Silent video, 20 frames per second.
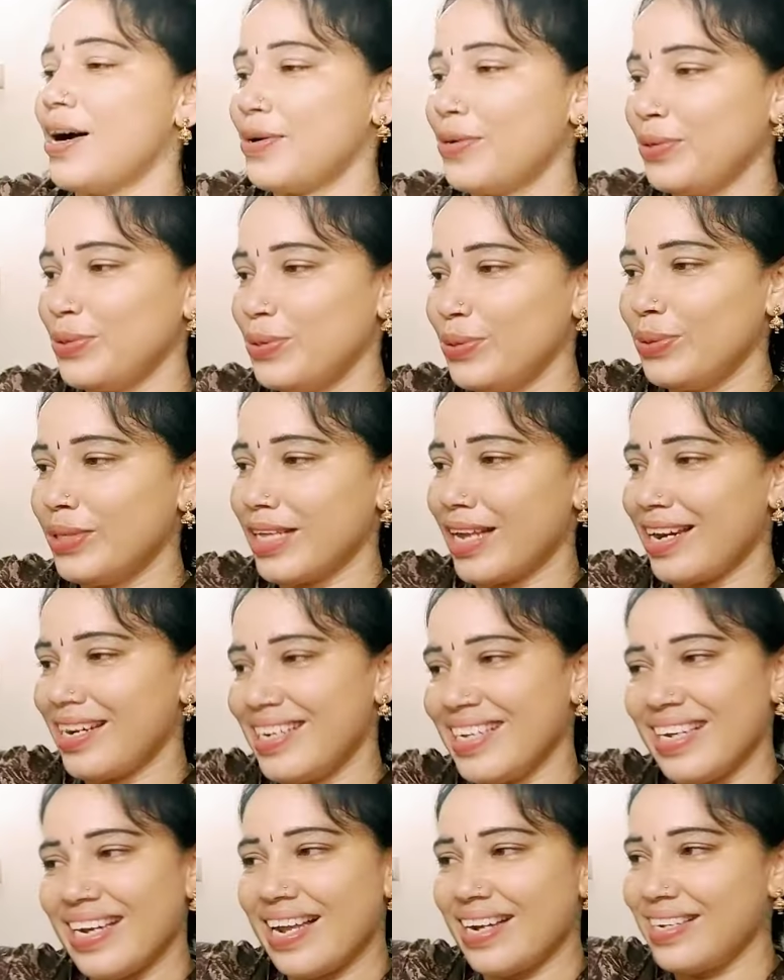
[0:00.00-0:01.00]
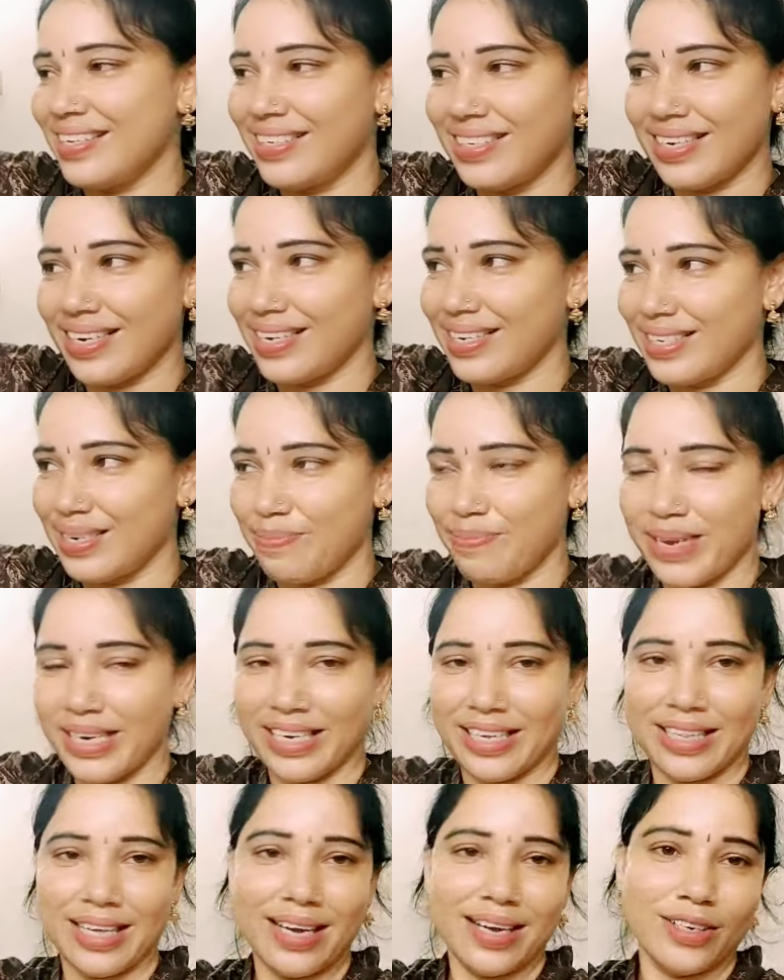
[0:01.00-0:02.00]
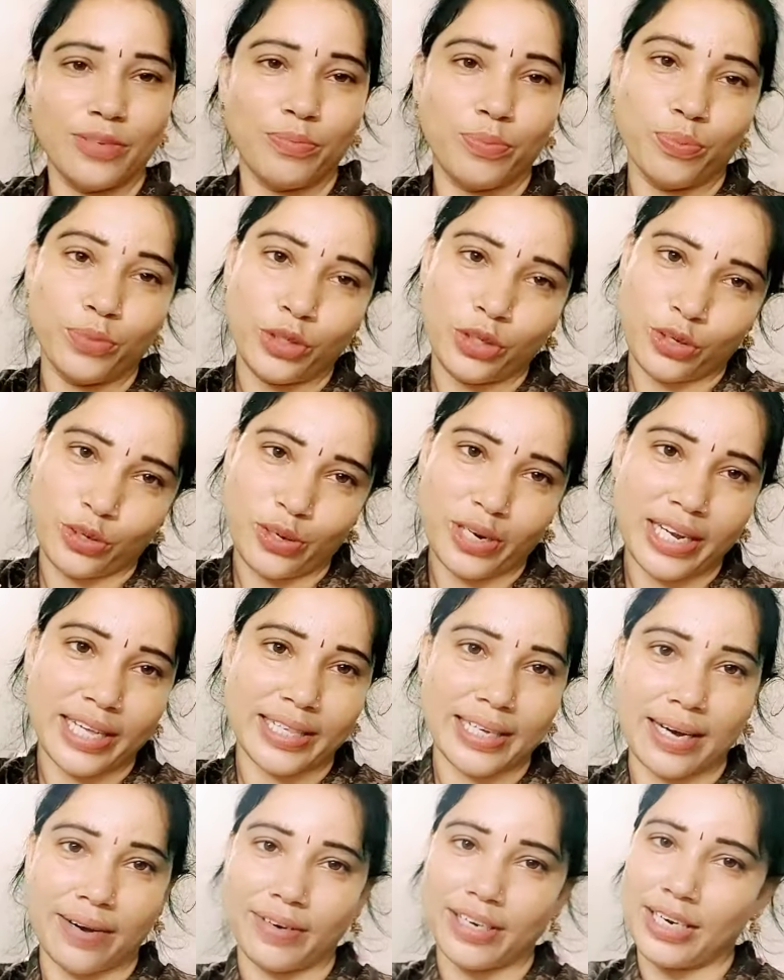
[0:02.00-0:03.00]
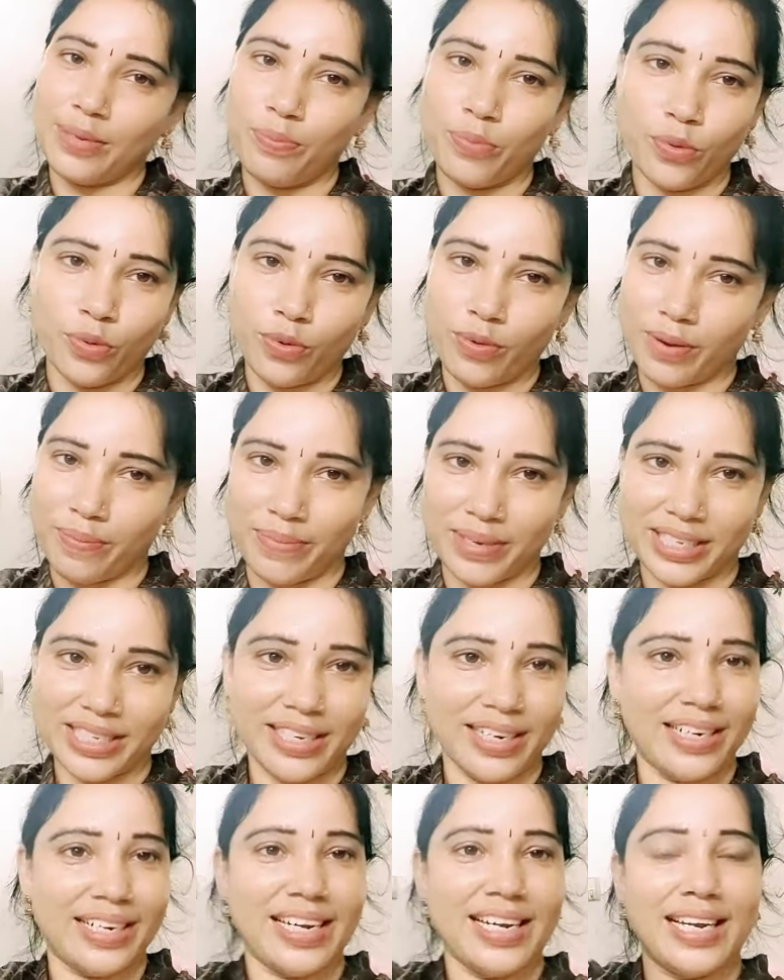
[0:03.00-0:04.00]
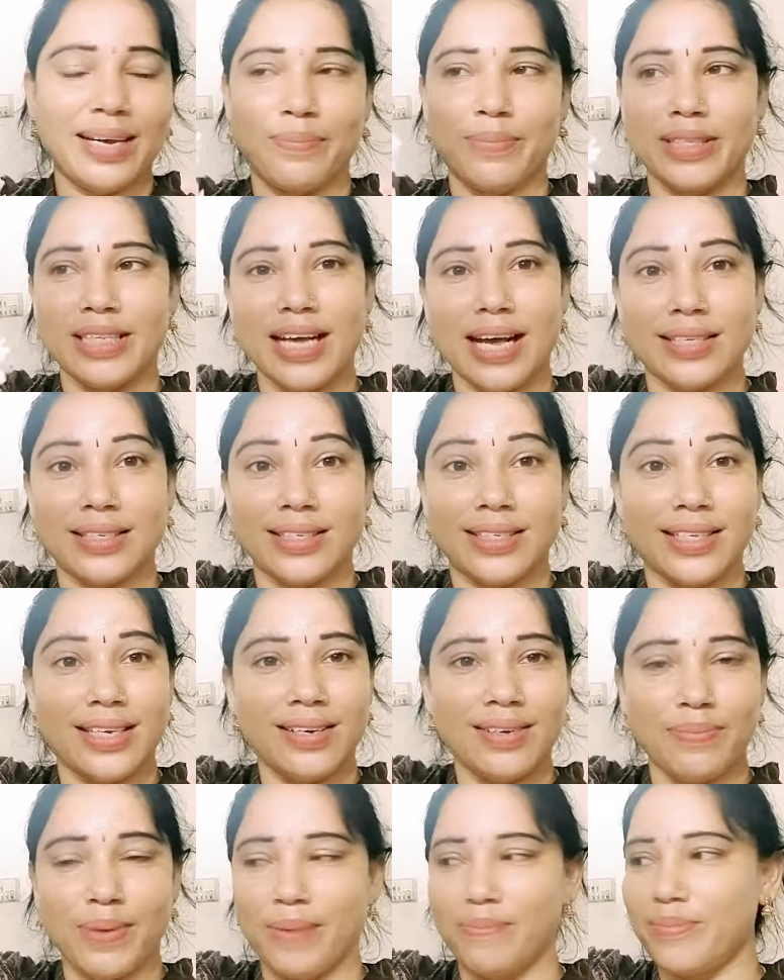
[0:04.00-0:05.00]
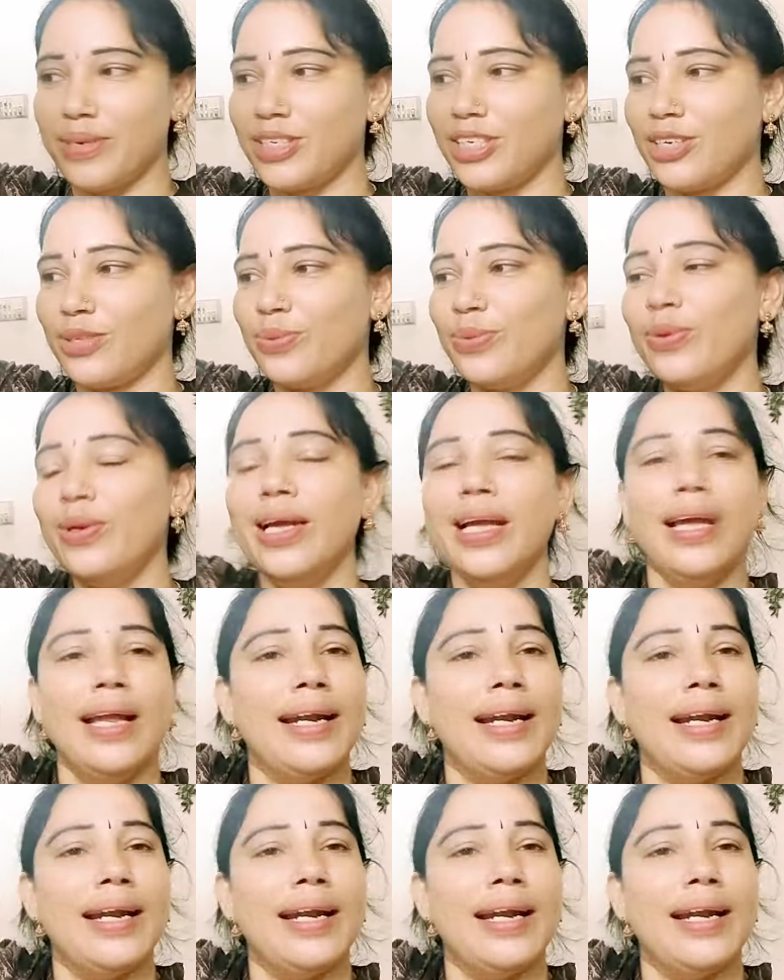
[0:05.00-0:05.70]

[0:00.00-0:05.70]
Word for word: ఆ రోజు తలనీలాలు ఇచ్చారని చెప్పాను కదా జుట్టు లేదు కాబట్టి పూలు పంపించారండి లేకపోతే అస్సలు పంపించదు